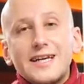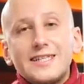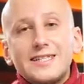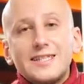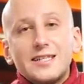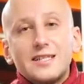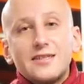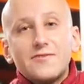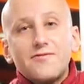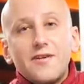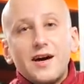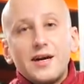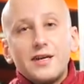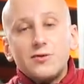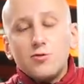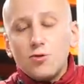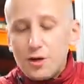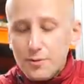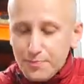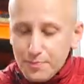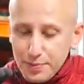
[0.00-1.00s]
Chrysler
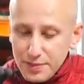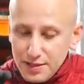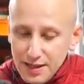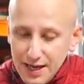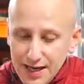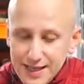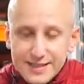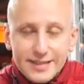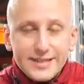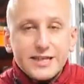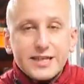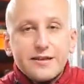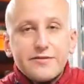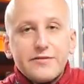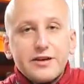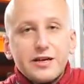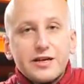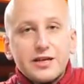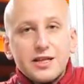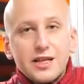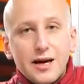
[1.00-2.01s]
2.0
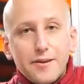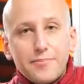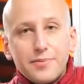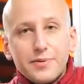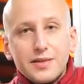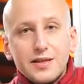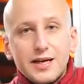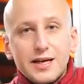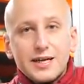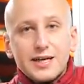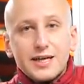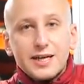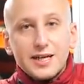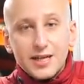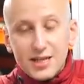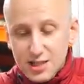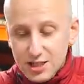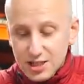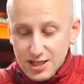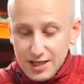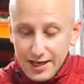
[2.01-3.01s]
пластиковая клапанная
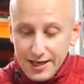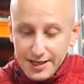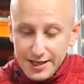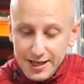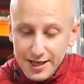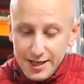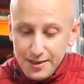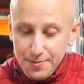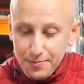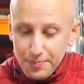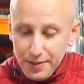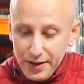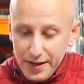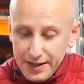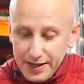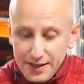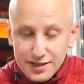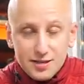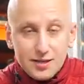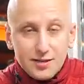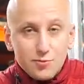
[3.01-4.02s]
крышка, и
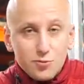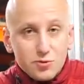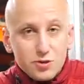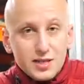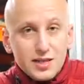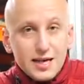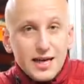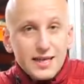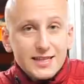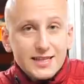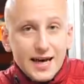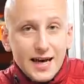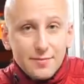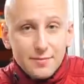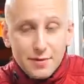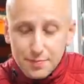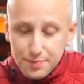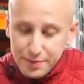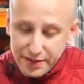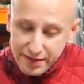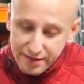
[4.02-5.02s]
поэтому с
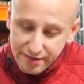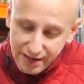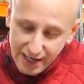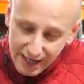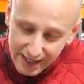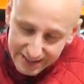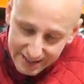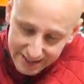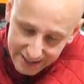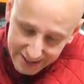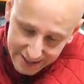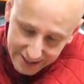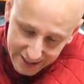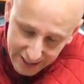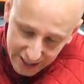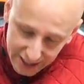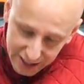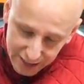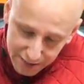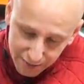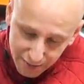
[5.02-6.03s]
годами появляется
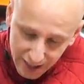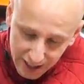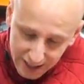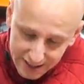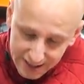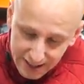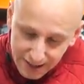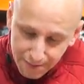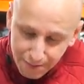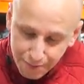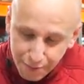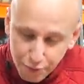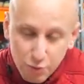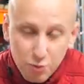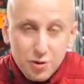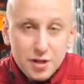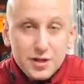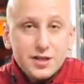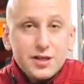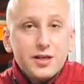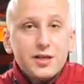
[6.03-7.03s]
течь масла
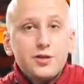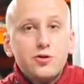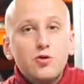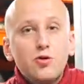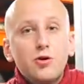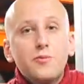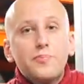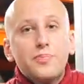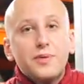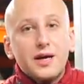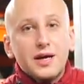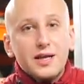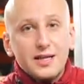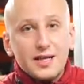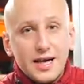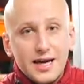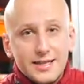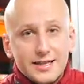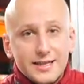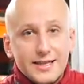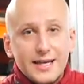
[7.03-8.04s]
по ее
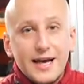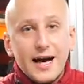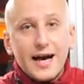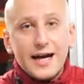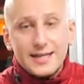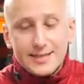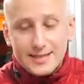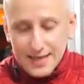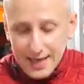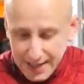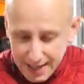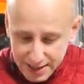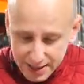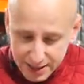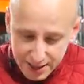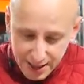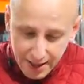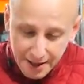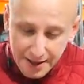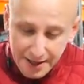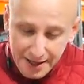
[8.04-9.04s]
прокладке, а
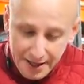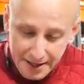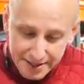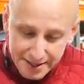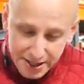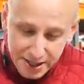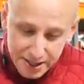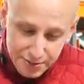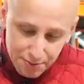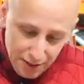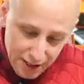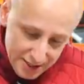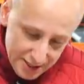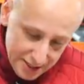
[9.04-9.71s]
также течь